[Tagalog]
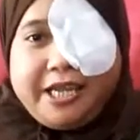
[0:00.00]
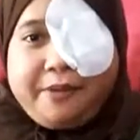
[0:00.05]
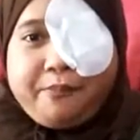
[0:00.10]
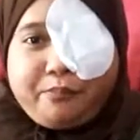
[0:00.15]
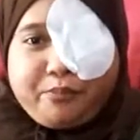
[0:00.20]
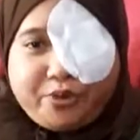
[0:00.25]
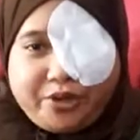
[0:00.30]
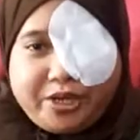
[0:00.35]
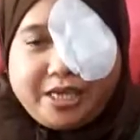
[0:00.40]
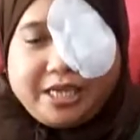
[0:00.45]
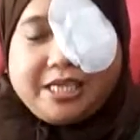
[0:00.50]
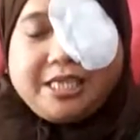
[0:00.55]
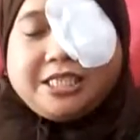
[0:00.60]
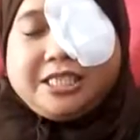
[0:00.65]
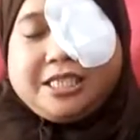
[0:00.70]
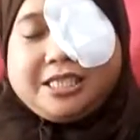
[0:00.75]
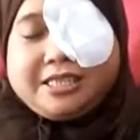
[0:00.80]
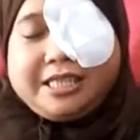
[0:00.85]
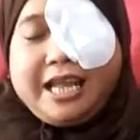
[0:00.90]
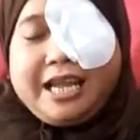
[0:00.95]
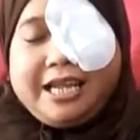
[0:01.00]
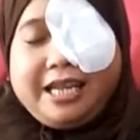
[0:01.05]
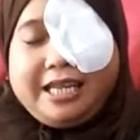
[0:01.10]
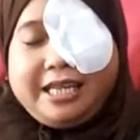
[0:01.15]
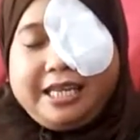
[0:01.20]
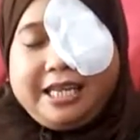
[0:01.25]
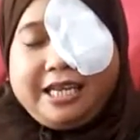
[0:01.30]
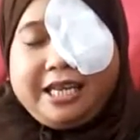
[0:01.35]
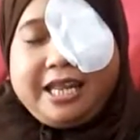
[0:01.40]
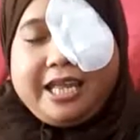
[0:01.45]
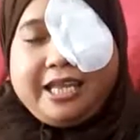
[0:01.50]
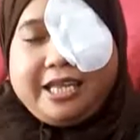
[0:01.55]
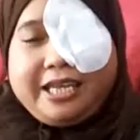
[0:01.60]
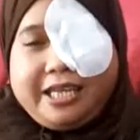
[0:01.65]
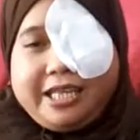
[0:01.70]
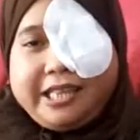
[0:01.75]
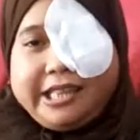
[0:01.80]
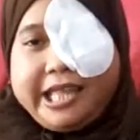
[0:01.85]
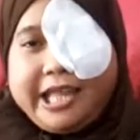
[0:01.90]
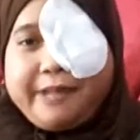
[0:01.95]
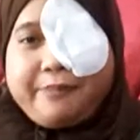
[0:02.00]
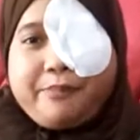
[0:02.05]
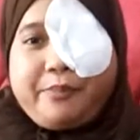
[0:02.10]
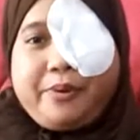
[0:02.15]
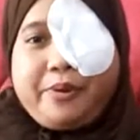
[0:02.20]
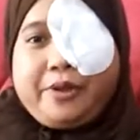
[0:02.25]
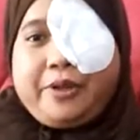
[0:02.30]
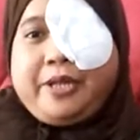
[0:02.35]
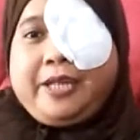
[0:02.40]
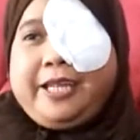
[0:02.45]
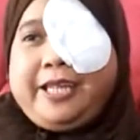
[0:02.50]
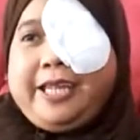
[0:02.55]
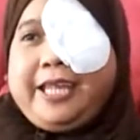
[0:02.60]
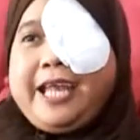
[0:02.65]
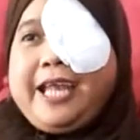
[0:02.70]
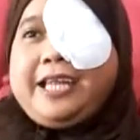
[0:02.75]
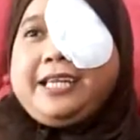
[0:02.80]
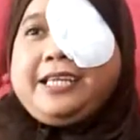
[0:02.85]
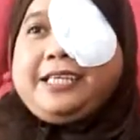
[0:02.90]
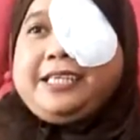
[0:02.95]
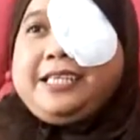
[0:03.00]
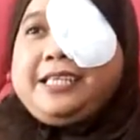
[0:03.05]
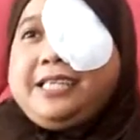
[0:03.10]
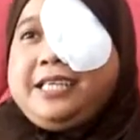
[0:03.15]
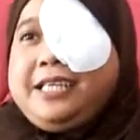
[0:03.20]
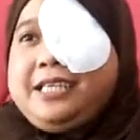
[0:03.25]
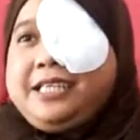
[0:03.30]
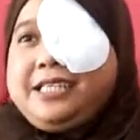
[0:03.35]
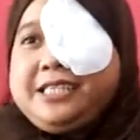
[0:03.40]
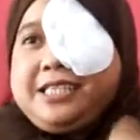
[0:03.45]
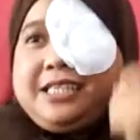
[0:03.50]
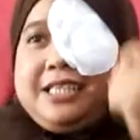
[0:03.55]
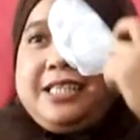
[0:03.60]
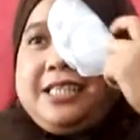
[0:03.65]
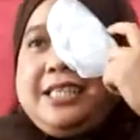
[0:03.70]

pwede na siyang tanggalin na anytime. Yan. Shit,